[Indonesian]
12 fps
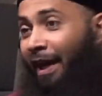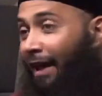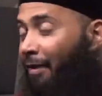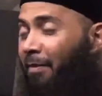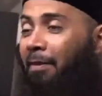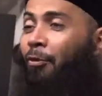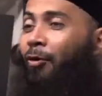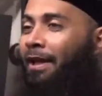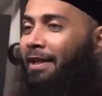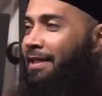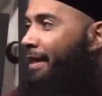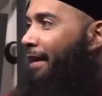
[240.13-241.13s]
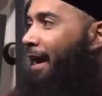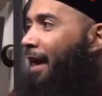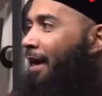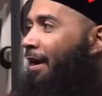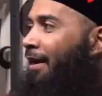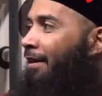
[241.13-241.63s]
yang lebih mulia
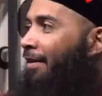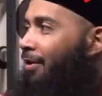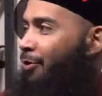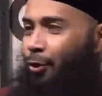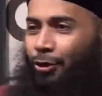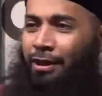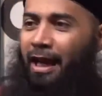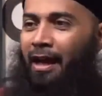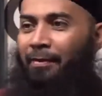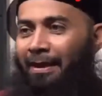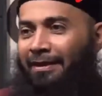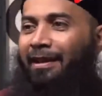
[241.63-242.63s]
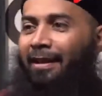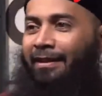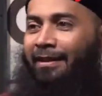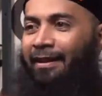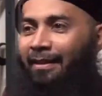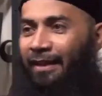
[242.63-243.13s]
secara ya sosial lebih tinggi
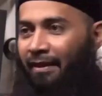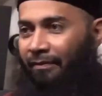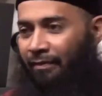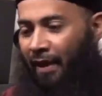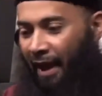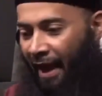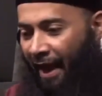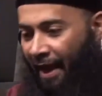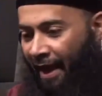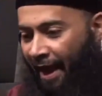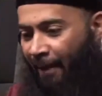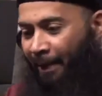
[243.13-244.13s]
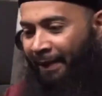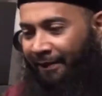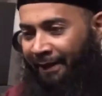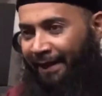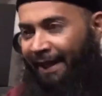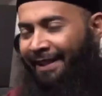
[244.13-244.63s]
dari dia. Apa yang
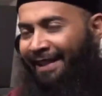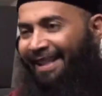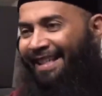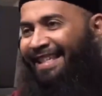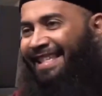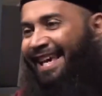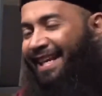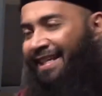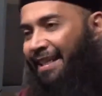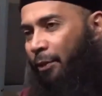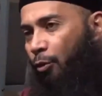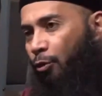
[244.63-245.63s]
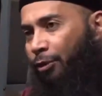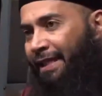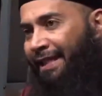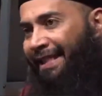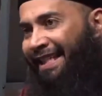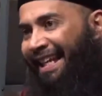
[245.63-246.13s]
terjadi? Dia
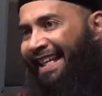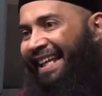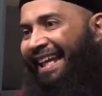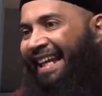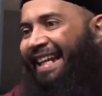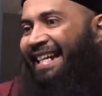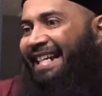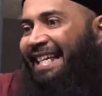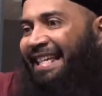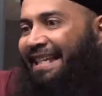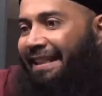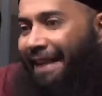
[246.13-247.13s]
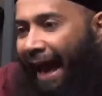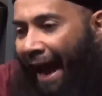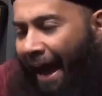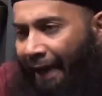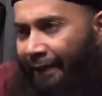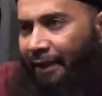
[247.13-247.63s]
diuji dengan
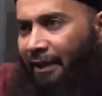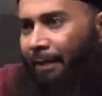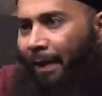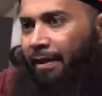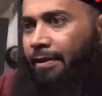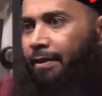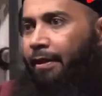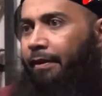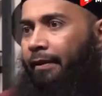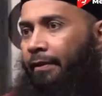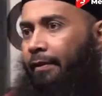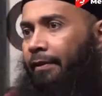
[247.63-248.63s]
kehinaan di depan istri.